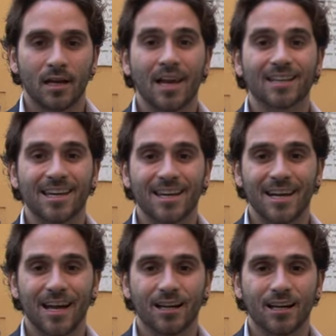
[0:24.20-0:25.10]
La
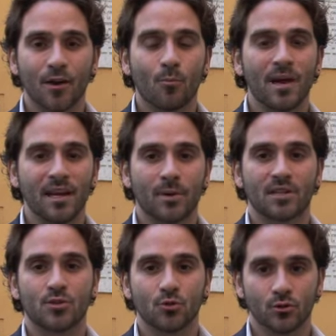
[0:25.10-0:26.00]
terra è un bene
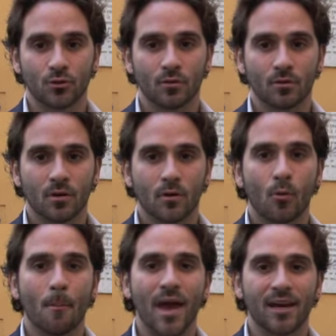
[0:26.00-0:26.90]
prezioso,
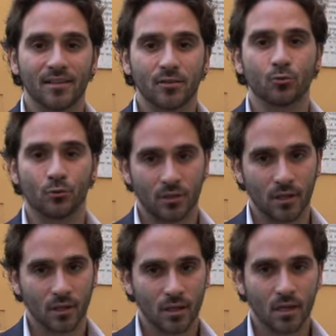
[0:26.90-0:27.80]
un bene di
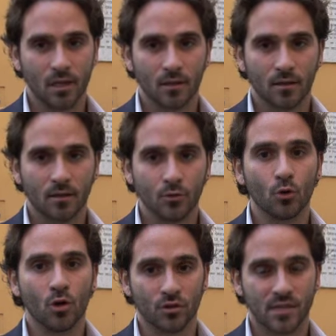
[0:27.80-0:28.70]
tutti.
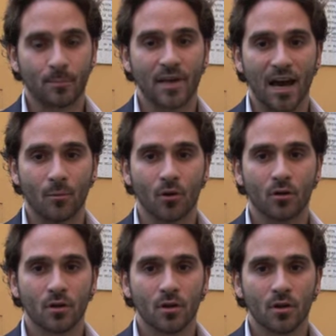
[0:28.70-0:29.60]
Noi lo sappiamo.